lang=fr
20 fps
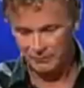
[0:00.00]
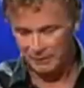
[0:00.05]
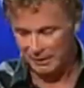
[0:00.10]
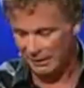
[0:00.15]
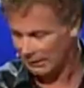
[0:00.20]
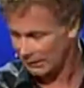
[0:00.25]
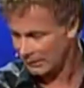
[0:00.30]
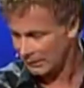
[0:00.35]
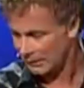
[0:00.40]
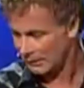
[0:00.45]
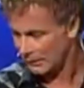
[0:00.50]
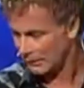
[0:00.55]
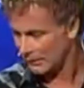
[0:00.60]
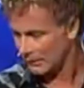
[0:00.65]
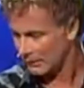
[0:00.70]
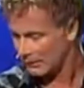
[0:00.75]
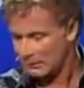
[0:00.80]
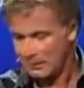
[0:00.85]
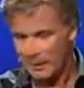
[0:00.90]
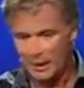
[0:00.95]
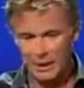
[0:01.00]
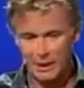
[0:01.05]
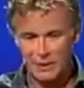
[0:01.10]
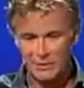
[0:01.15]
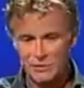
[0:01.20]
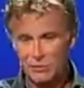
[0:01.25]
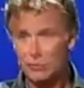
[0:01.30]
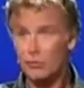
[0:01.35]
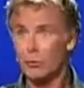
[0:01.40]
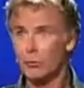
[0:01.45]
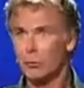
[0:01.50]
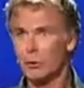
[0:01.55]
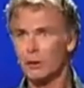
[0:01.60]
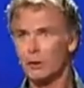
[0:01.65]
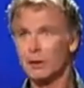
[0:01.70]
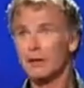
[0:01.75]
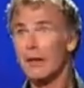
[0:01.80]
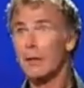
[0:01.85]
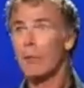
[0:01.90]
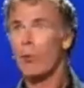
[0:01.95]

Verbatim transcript: Pareil, hein. si tu veux me donner ta